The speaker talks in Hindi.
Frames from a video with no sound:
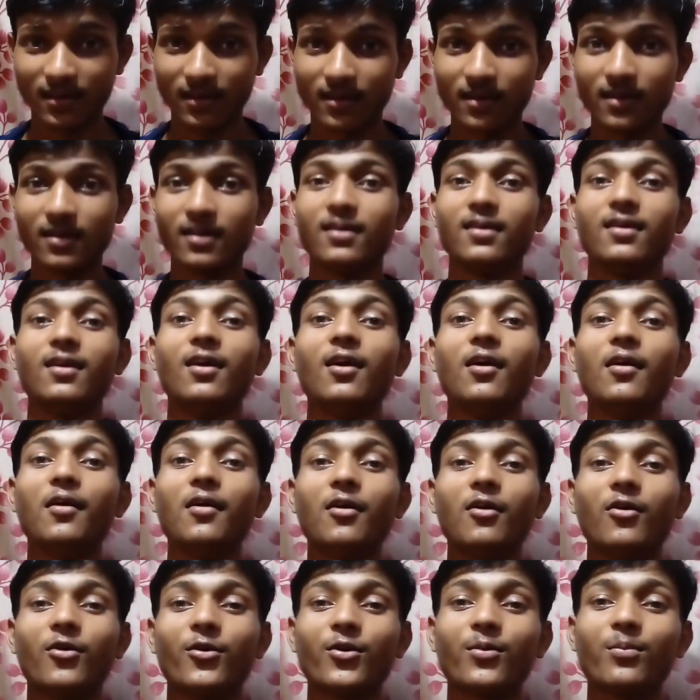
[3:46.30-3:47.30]
हैं
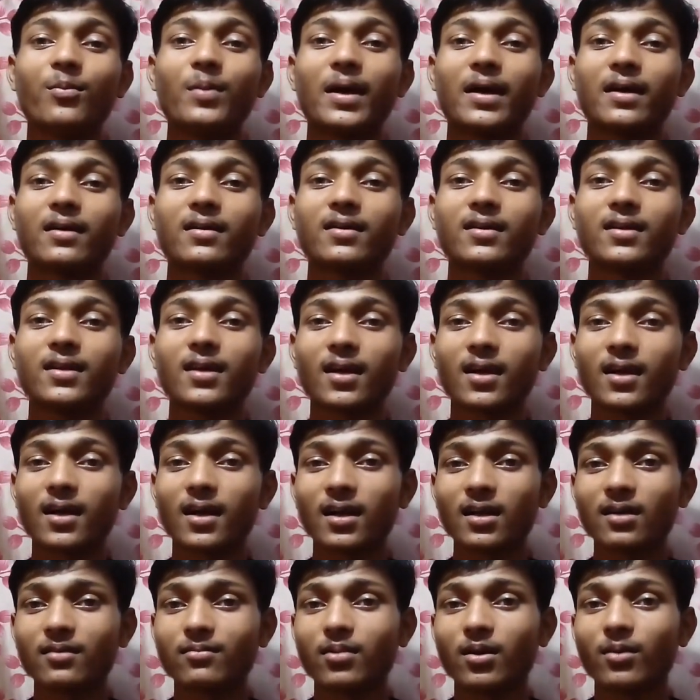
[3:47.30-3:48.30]
और बैक्टीरिया का
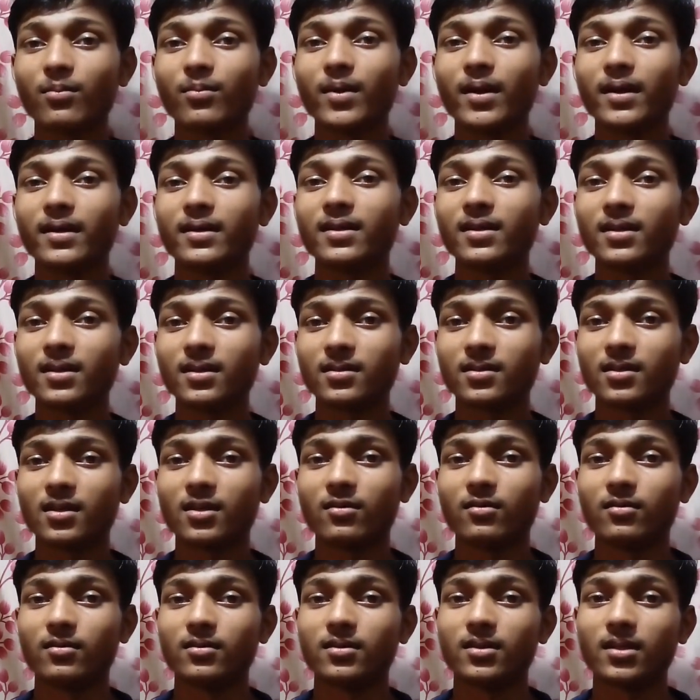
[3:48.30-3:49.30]
लगभग वेट ही कितना
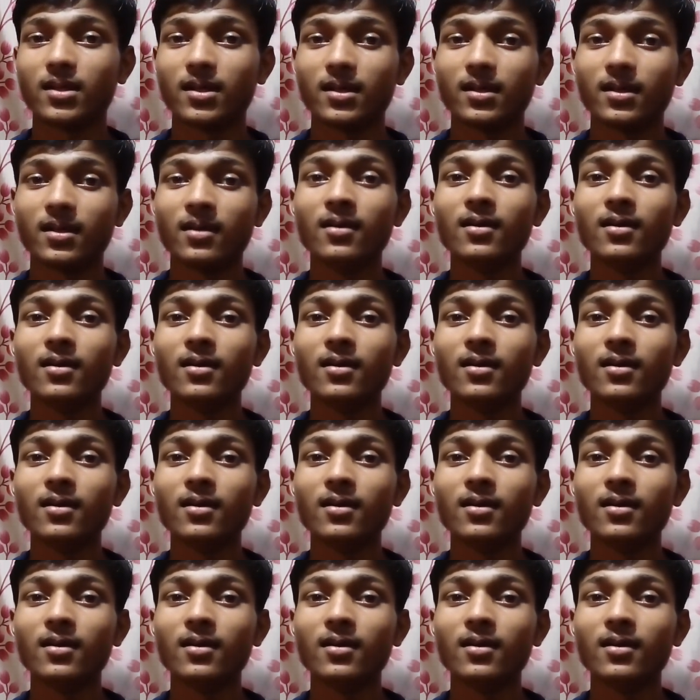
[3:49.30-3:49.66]
होता है